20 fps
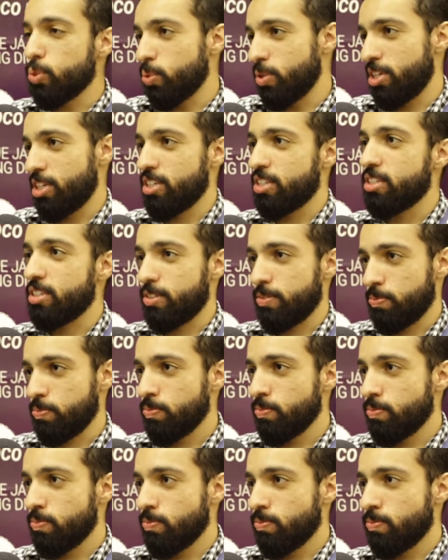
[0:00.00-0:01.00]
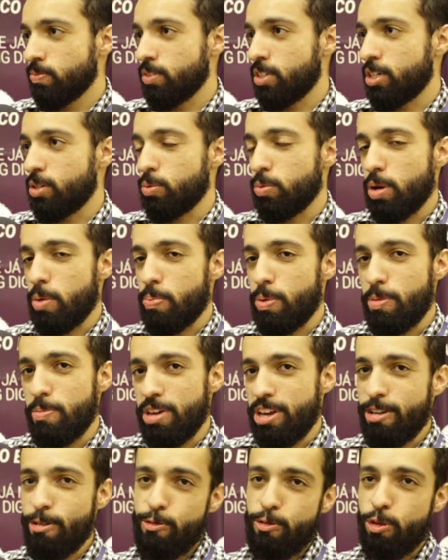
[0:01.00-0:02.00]
única. Né? A
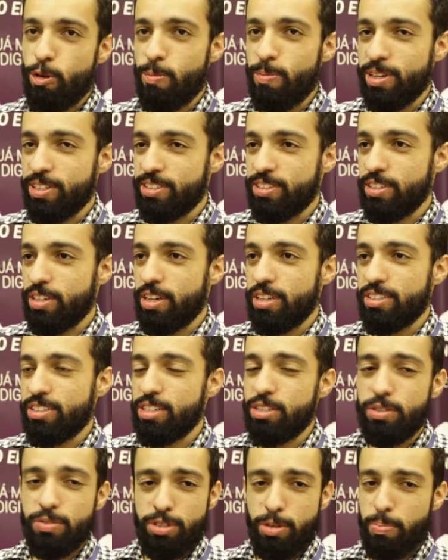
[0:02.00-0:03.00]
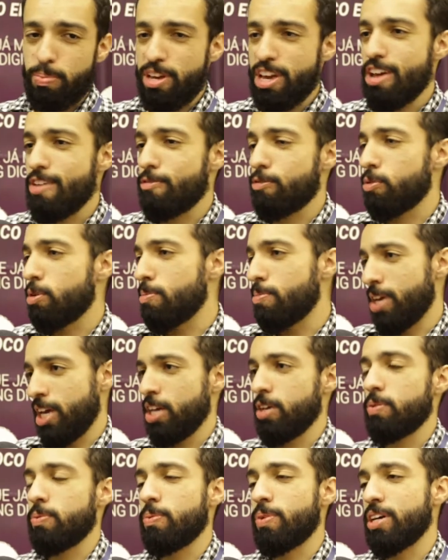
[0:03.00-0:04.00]
primeira informação é, seja o CPF, um
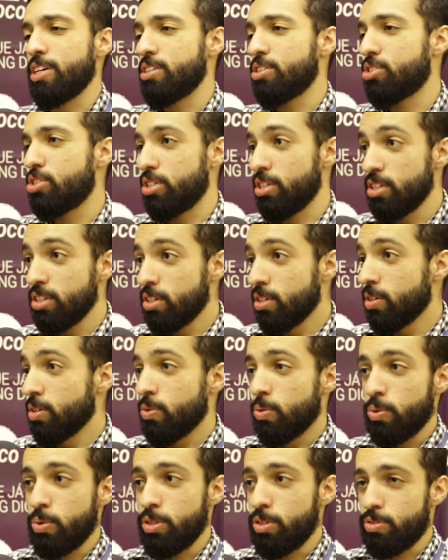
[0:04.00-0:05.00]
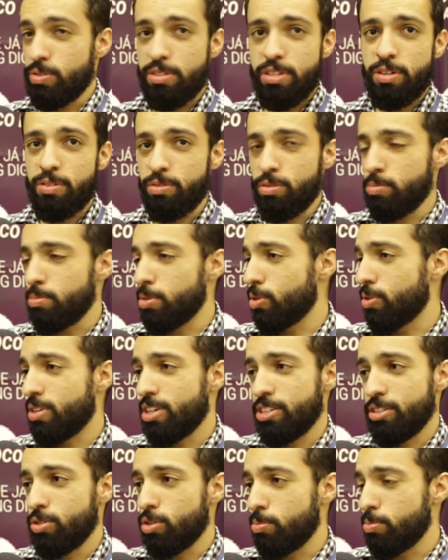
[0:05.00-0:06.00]
e-mail, um ID único, que é um número
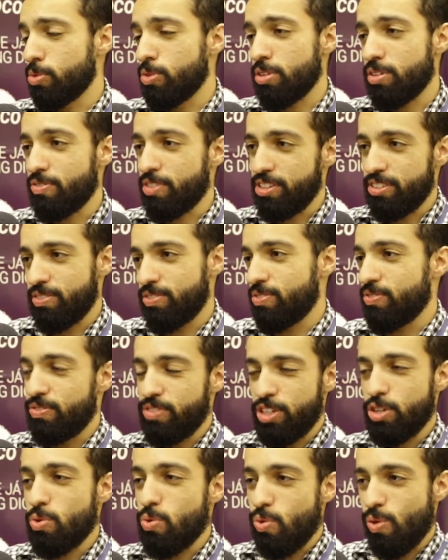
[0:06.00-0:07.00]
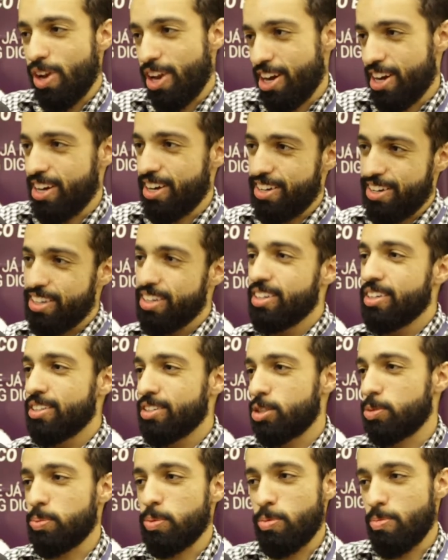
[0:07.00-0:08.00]
randômico que vai se vincular.
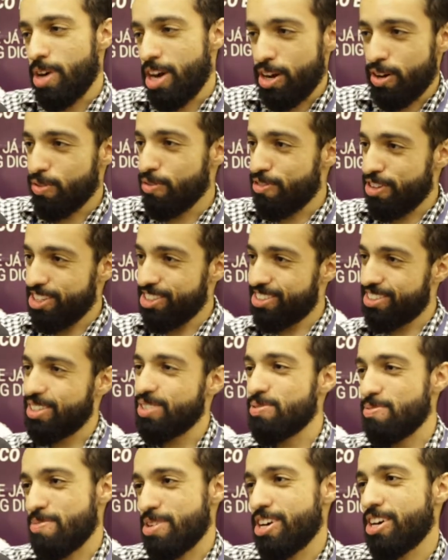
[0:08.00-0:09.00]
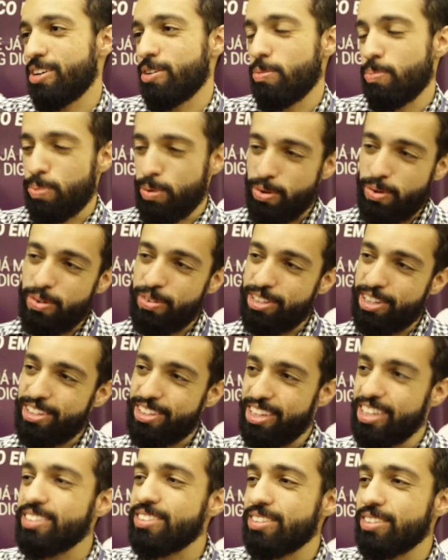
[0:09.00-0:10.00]
Tipo, o marco vai ser o marco por conta
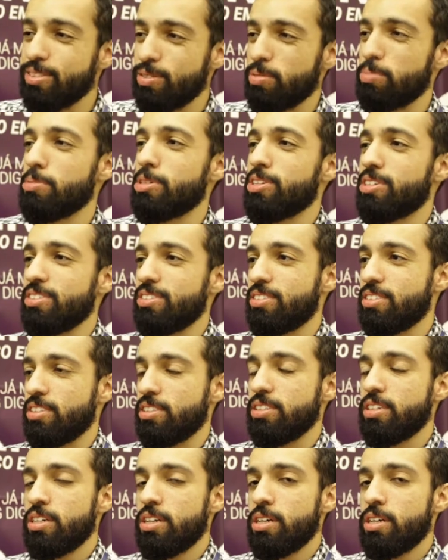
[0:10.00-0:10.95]
desse número, assim.